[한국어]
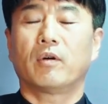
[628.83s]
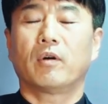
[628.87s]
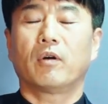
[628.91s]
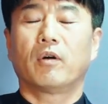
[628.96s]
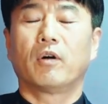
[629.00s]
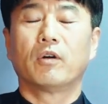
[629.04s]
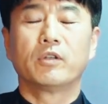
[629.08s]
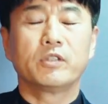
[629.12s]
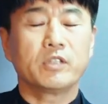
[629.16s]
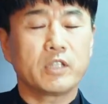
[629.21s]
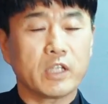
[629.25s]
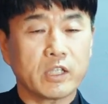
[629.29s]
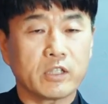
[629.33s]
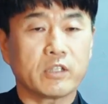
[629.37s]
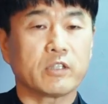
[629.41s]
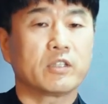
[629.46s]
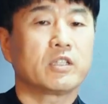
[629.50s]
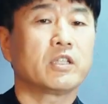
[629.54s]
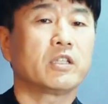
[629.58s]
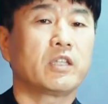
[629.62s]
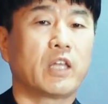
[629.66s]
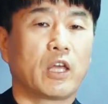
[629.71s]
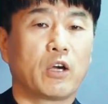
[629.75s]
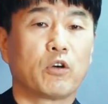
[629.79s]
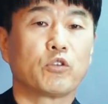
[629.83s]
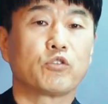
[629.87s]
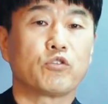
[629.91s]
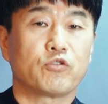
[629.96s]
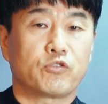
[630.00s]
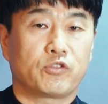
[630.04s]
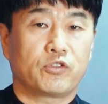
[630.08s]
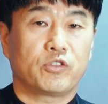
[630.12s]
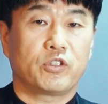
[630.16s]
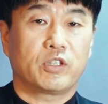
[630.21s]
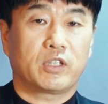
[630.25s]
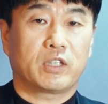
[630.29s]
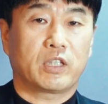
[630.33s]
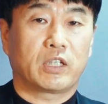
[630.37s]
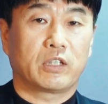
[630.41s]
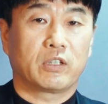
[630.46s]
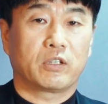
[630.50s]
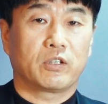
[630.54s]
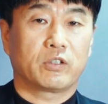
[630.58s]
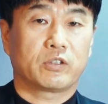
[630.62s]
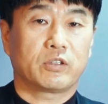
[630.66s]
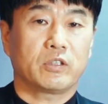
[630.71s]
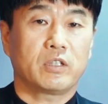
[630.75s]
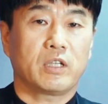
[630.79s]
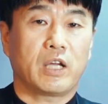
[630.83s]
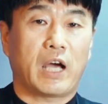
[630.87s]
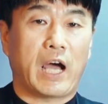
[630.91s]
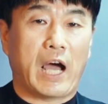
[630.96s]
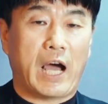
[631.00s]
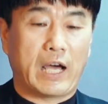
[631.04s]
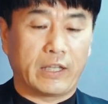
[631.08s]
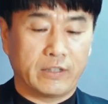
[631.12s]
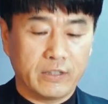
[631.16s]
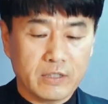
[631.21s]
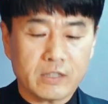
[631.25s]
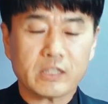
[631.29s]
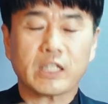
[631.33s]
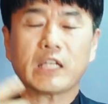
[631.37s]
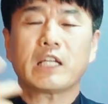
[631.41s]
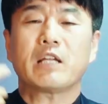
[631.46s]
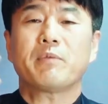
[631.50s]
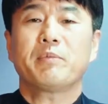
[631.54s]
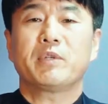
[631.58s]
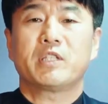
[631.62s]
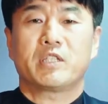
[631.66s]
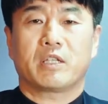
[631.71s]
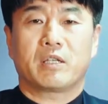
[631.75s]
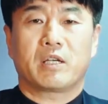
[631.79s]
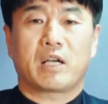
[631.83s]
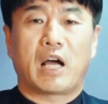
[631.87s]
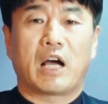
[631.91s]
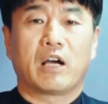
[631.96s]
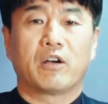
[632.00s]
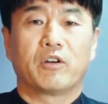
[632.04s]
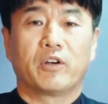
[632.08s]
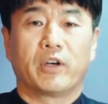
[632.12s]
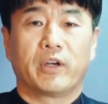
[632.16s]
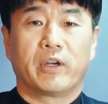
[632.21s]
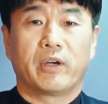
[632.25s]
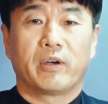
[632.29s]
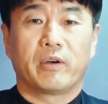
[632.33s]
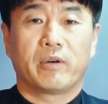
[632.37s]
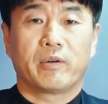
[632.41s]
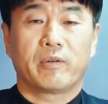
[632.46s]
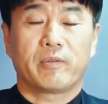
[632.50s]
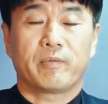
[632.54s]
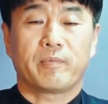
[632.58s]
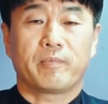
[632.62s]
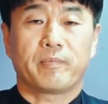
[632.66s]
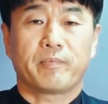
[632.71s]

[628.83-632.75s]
언제든지 내어줄 수 있다는 것을 아는 사람이 지금 간 거예요.